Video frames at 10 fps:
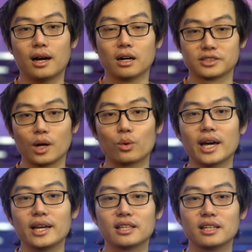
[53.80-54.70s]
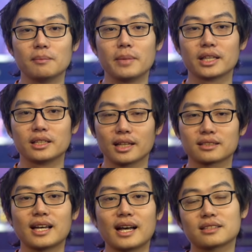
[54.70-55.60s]
Ở giải đấu này thì mình
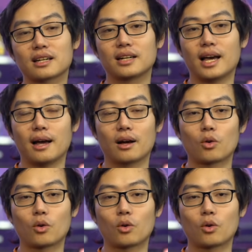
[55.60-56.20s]
nhận ra rằng là